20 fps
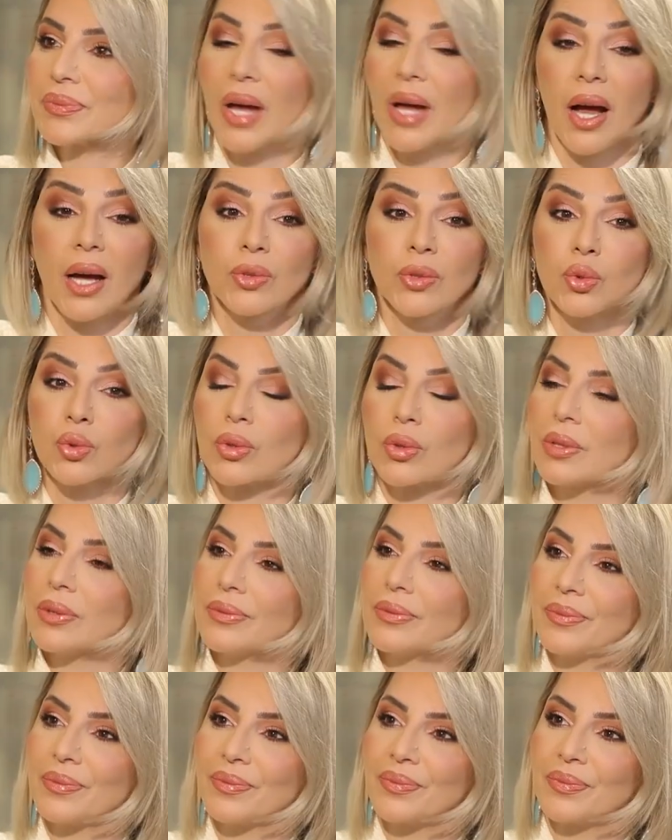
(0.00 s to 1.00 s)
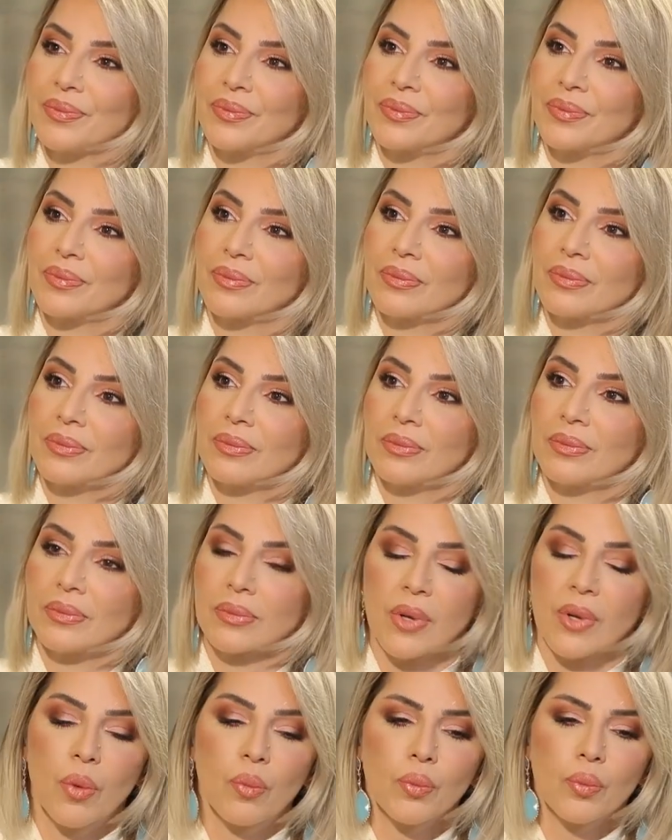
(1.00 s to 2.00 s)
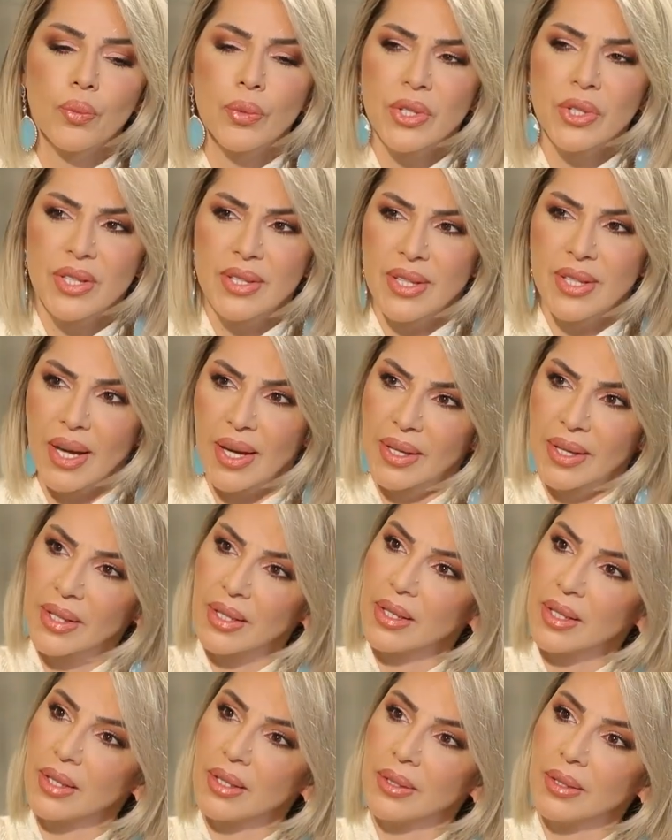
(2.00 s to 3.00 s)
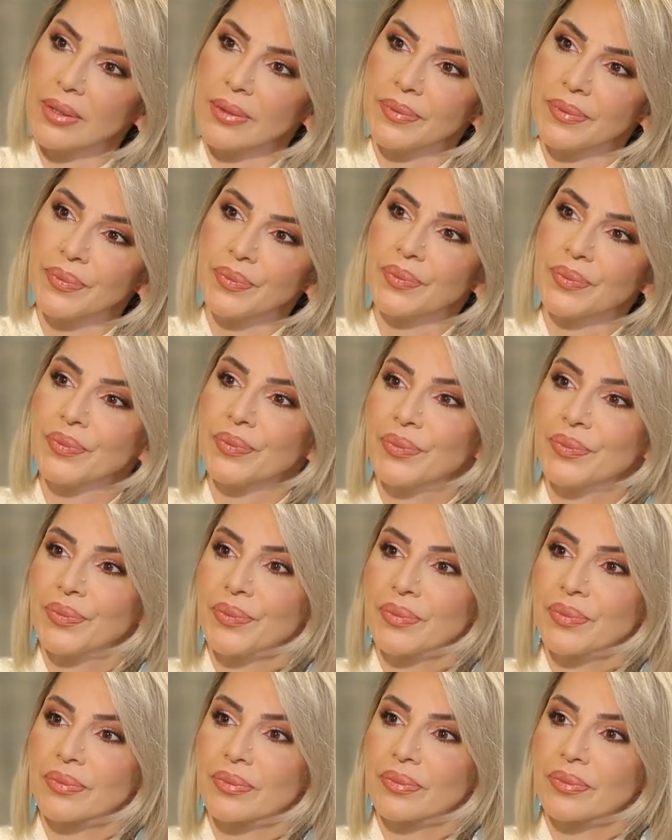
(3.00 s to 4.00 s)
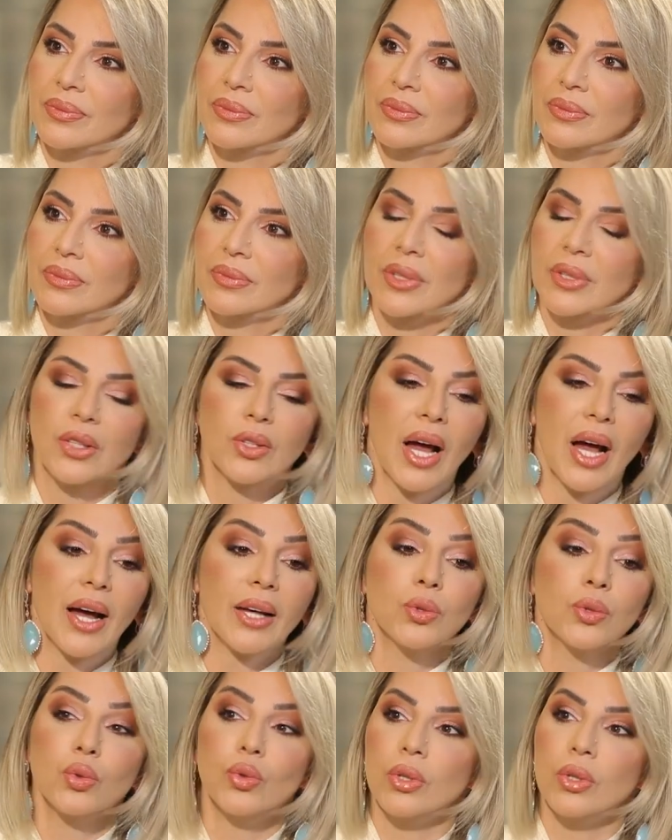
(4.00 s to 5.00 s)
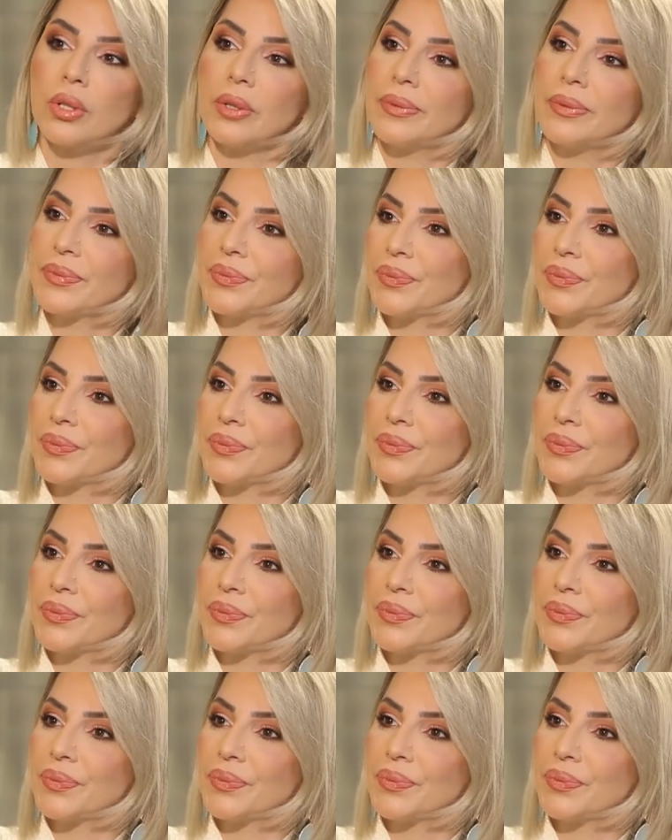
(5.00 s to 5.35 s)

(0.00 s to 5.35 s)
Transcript: آه. على طول ما بتسامحي قبل ما تنتقمي مستحيل لازم ننتقم؟ على طول